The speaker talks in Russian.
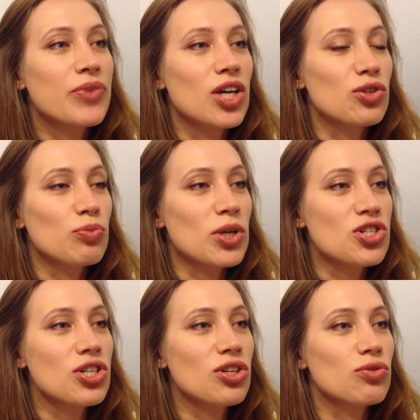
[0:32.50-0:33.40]
Это
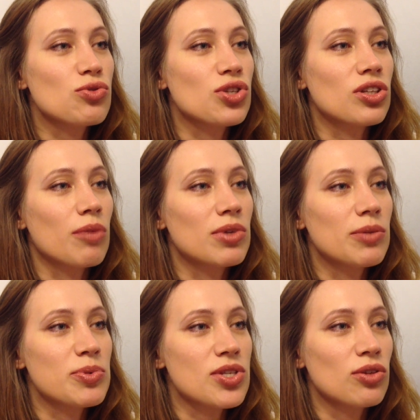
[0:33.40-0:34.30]
упражнение нужно нам для
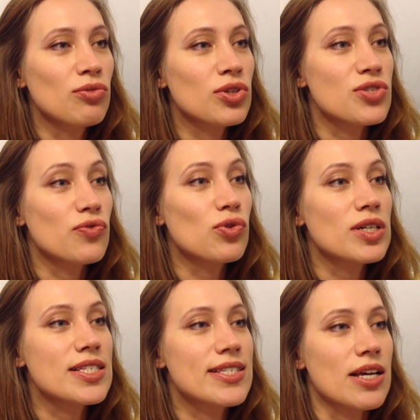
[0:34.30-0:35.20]
постановки
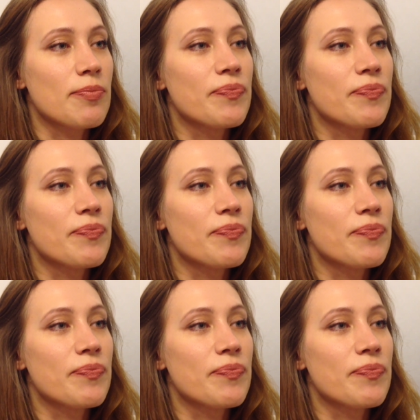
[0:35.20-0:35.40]
звука «с».